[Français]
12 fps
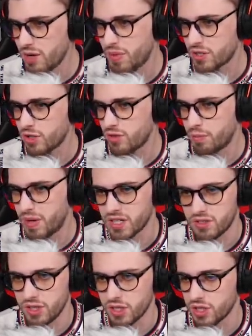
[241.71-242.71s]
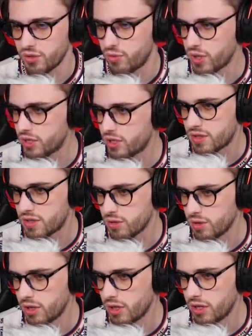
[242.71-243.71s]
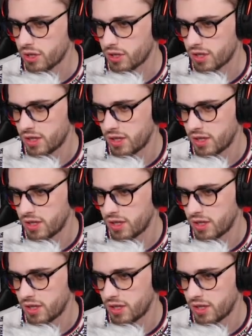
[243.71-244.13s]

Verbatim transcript: le perso, il veut pas reculer quand il faut un c'est une horreur